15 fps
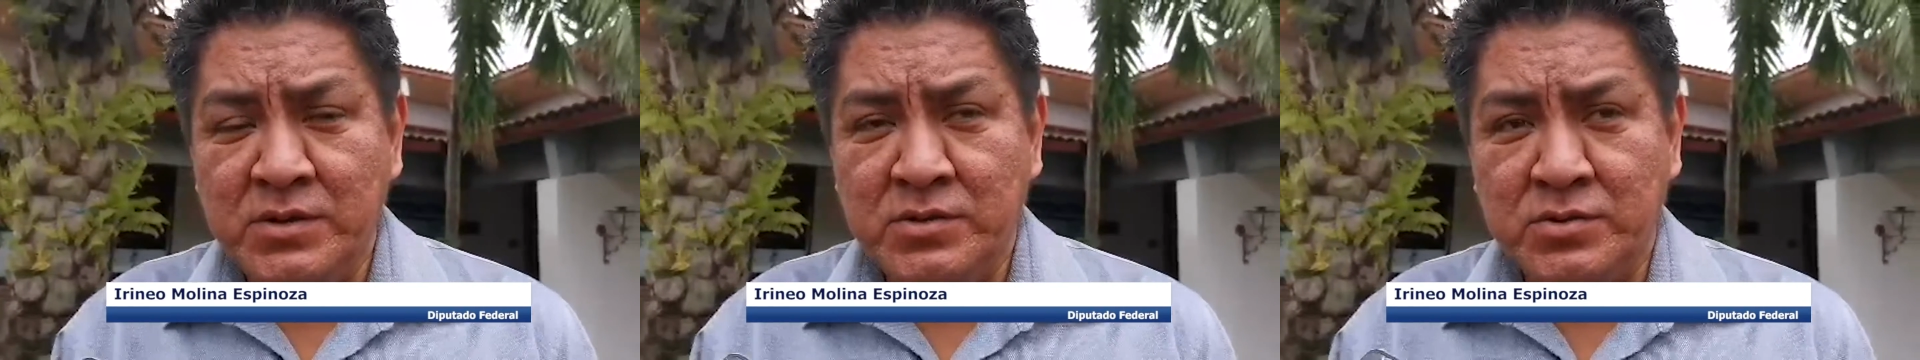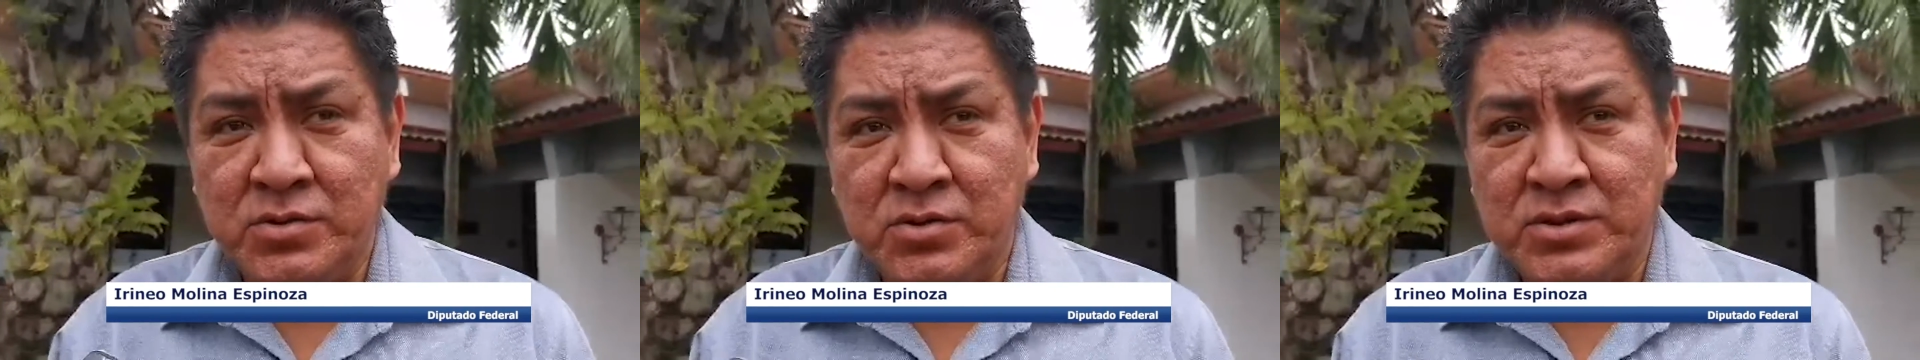
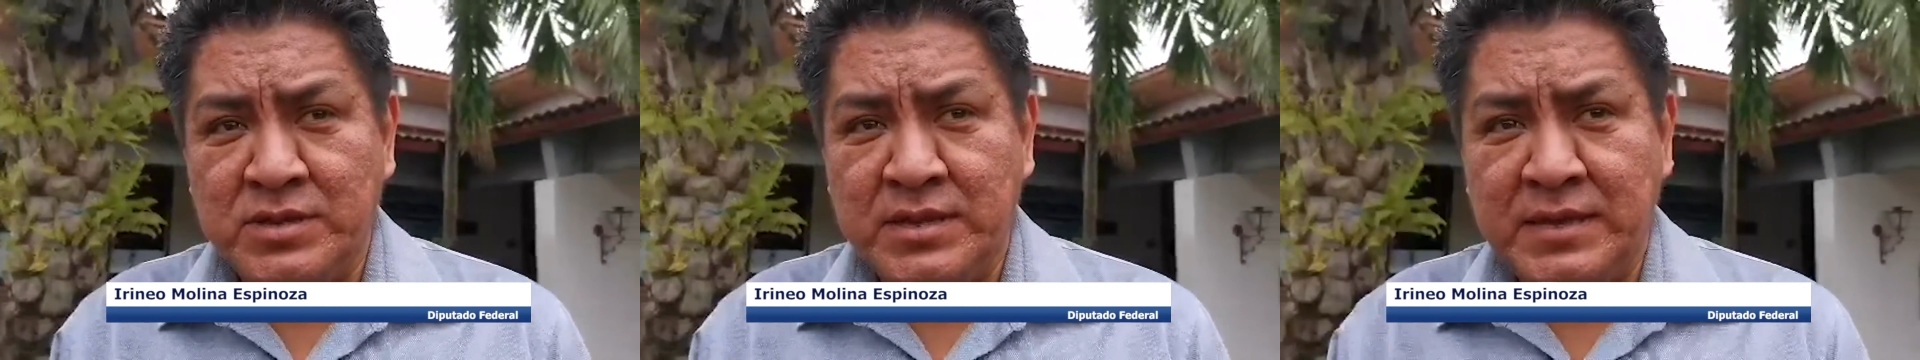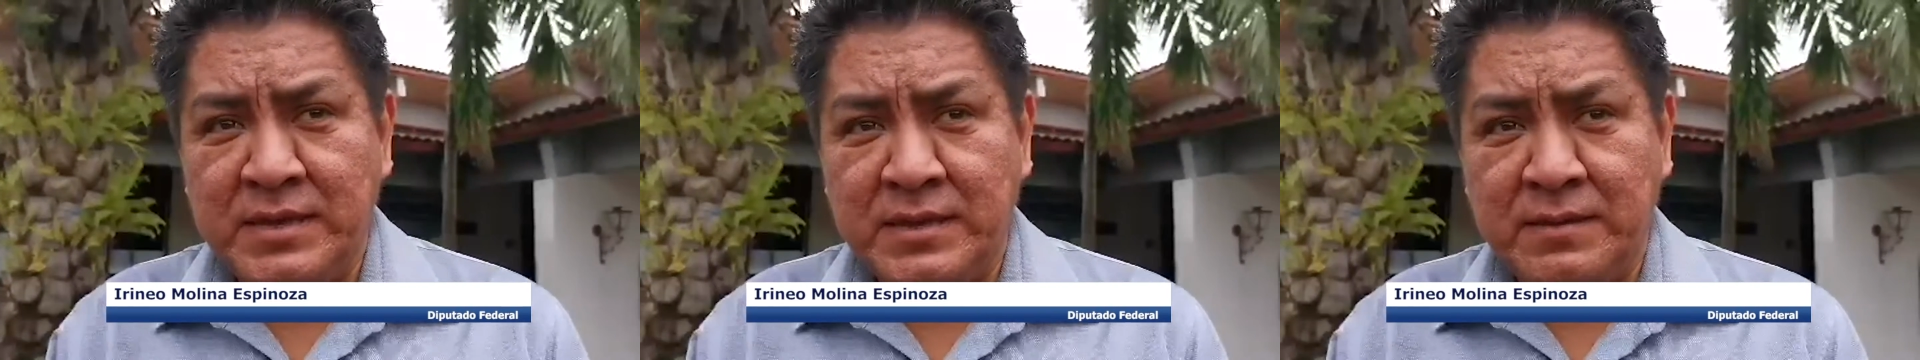
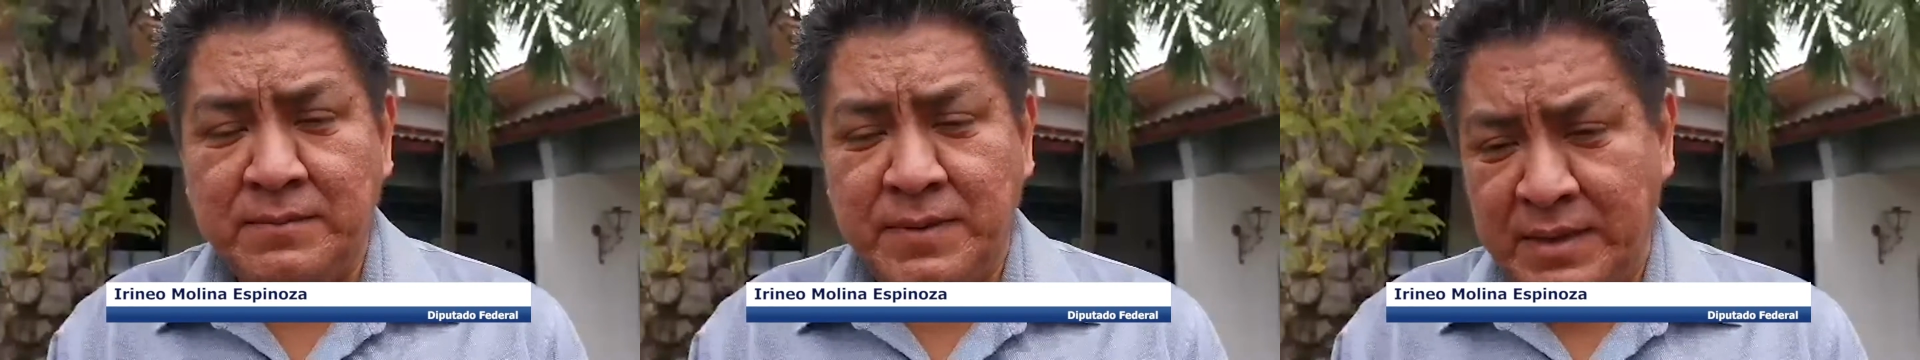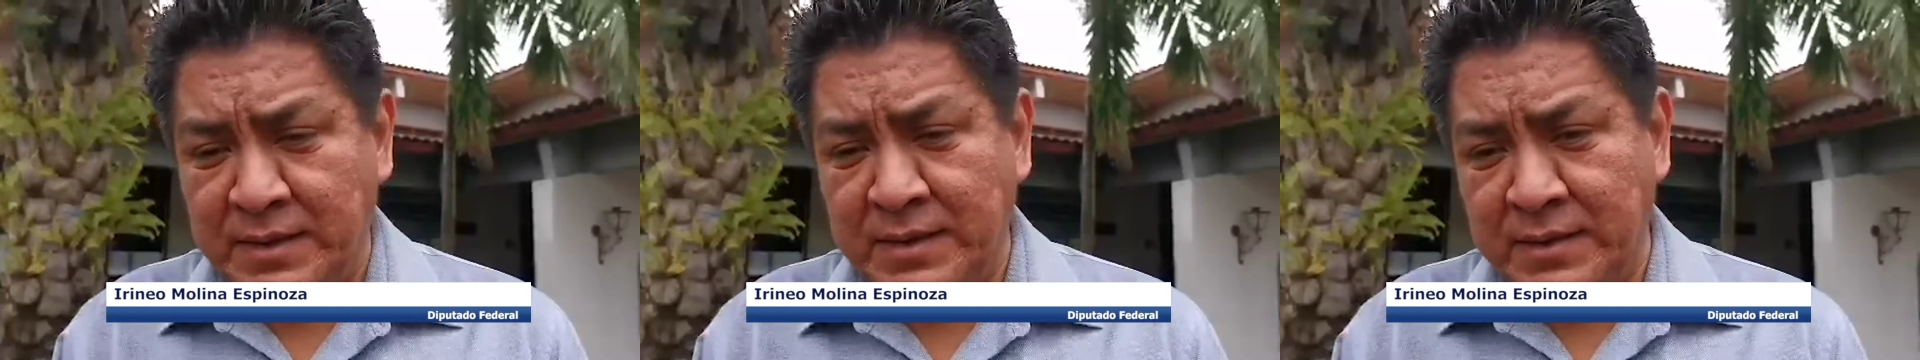donde
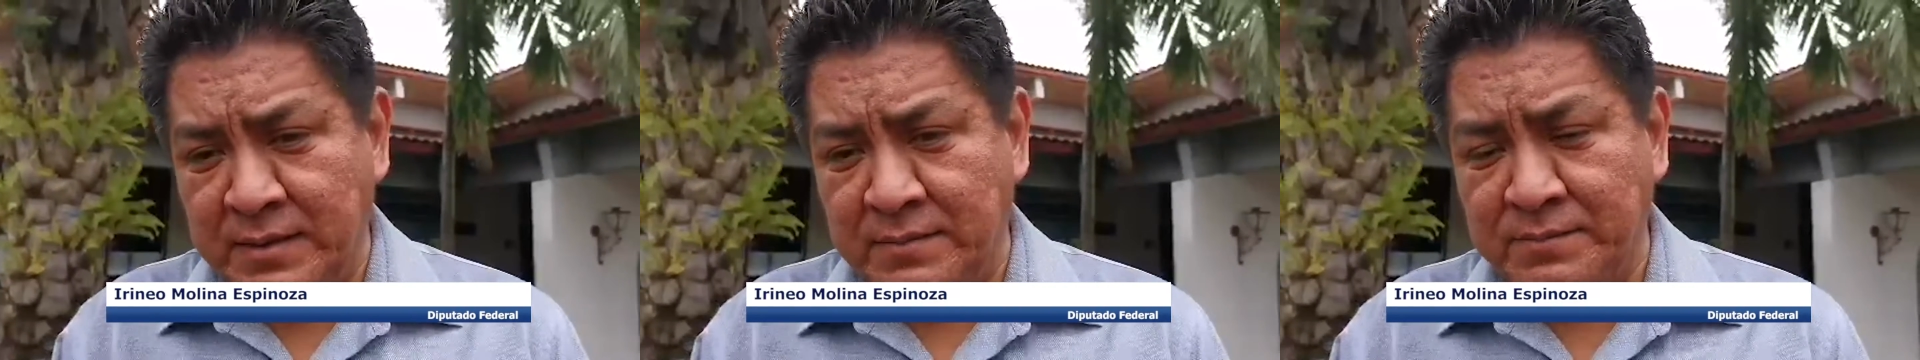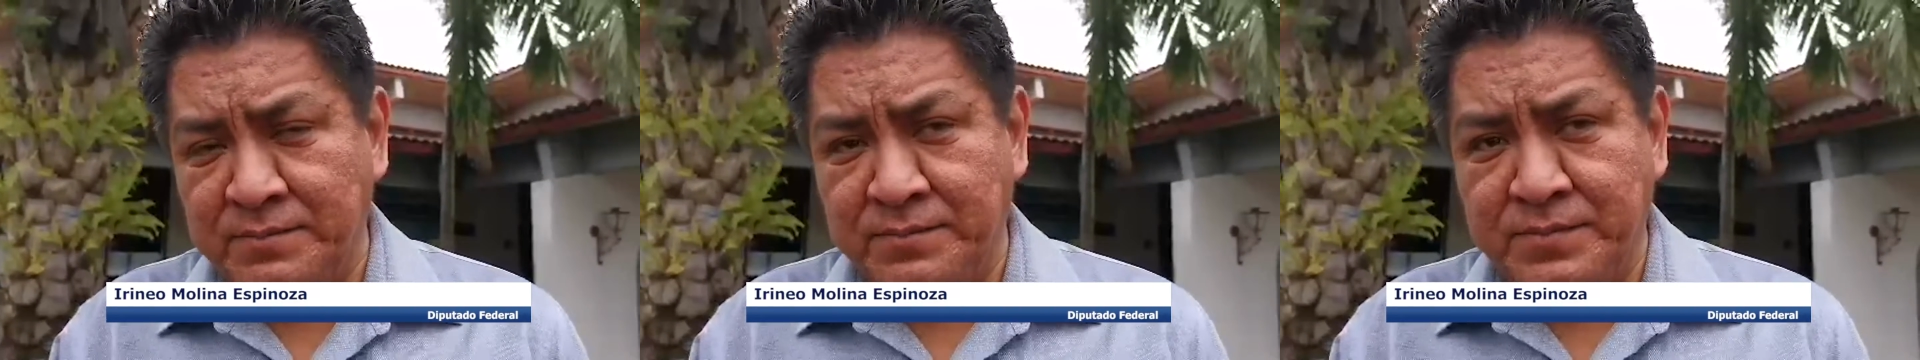
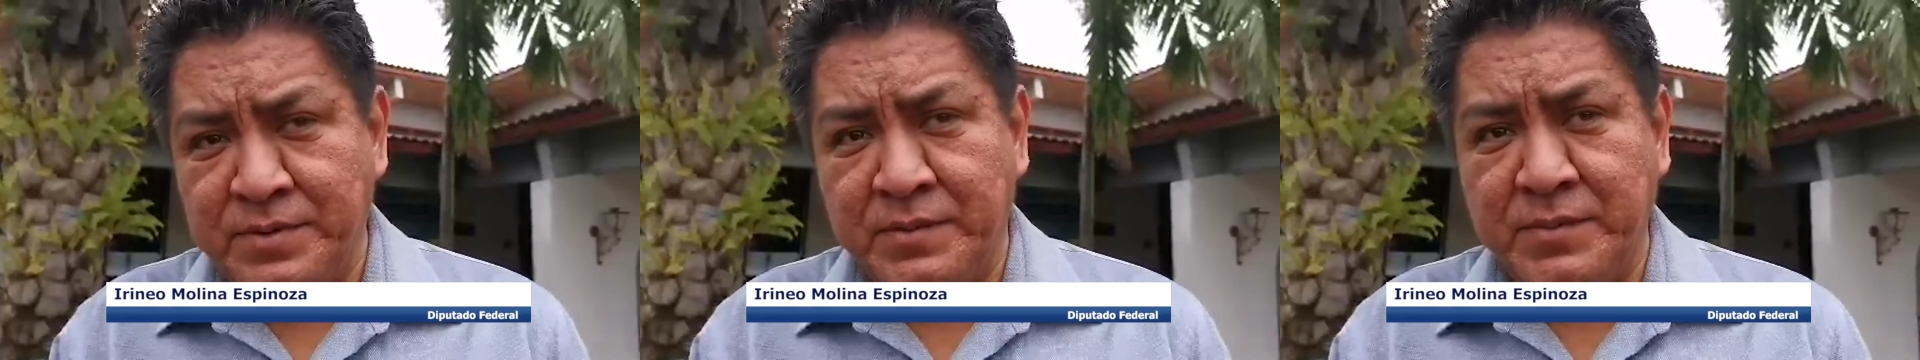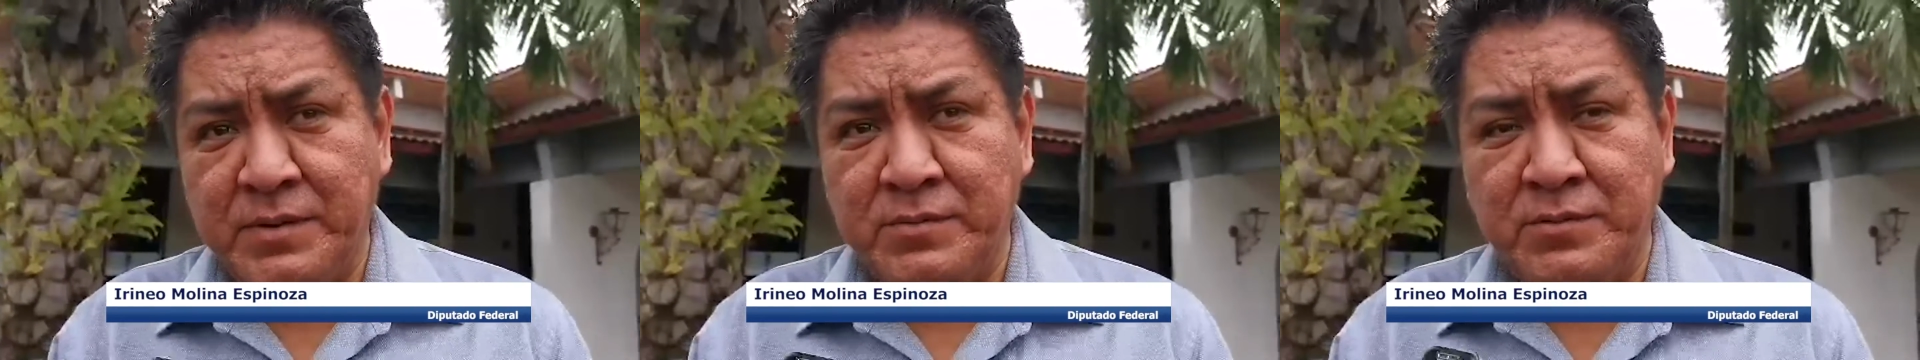viene en
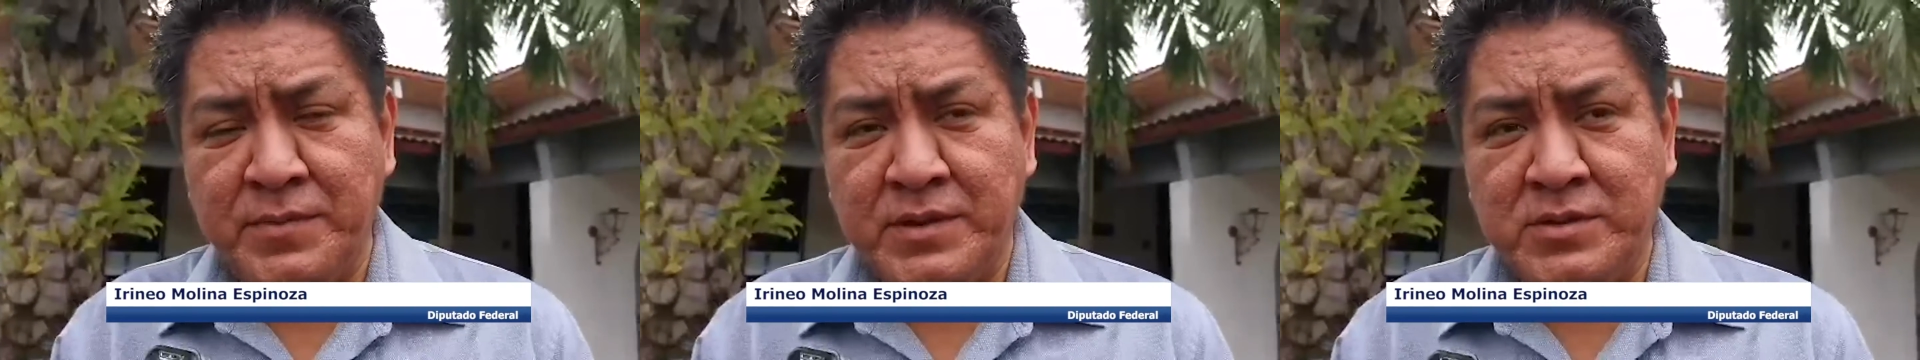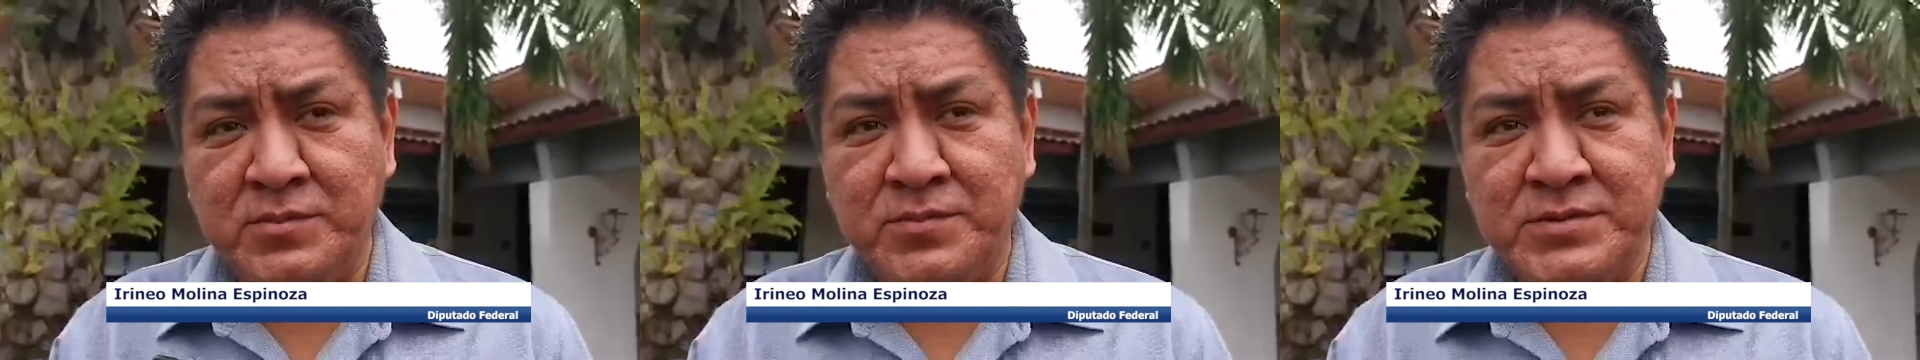primer
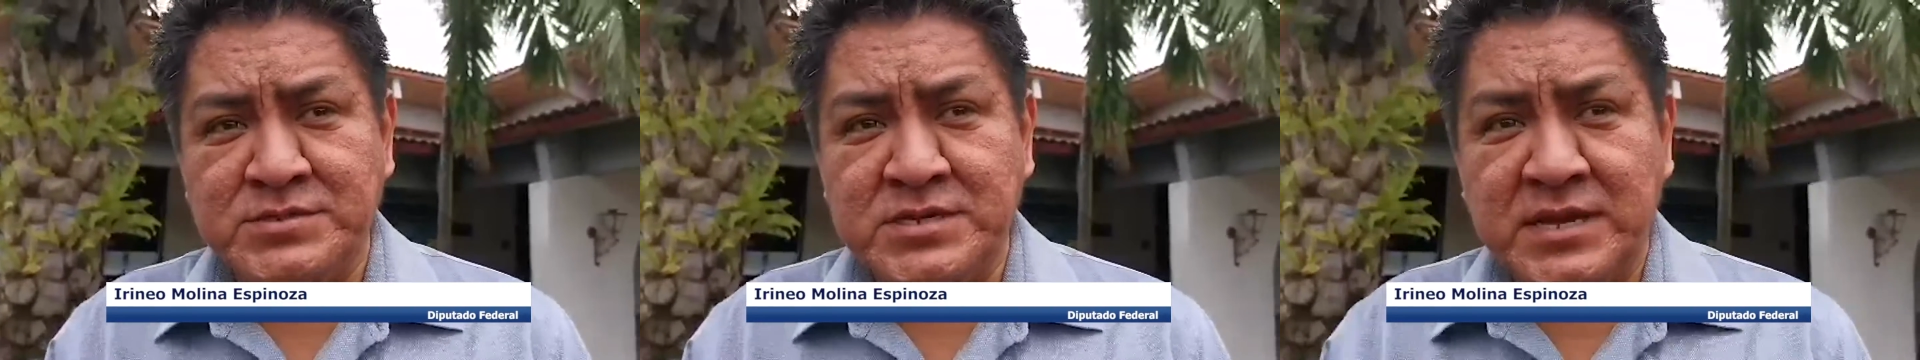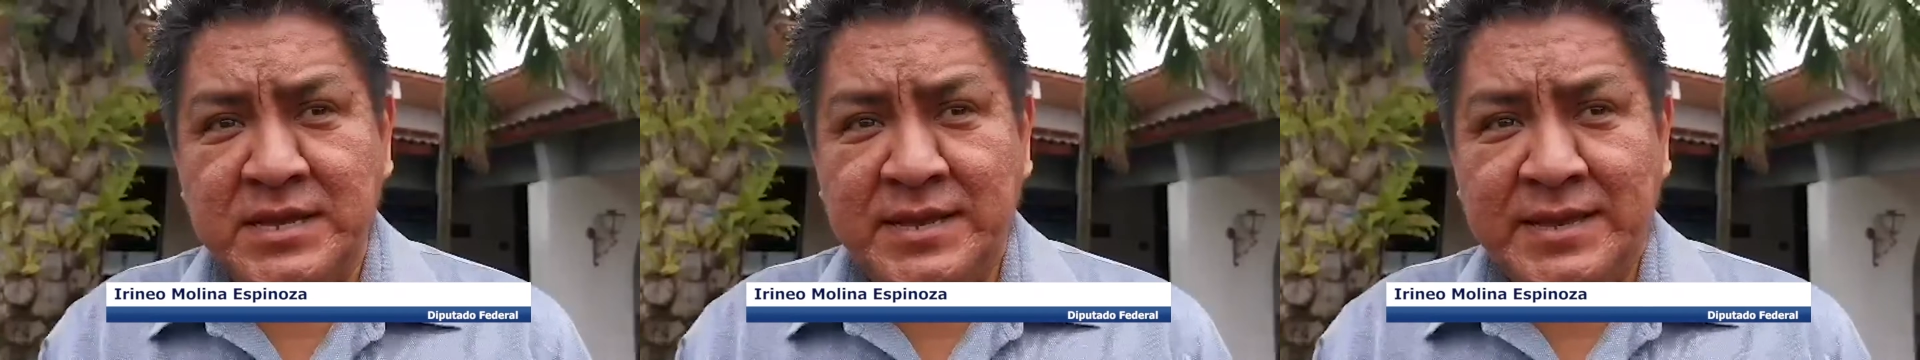momento pues,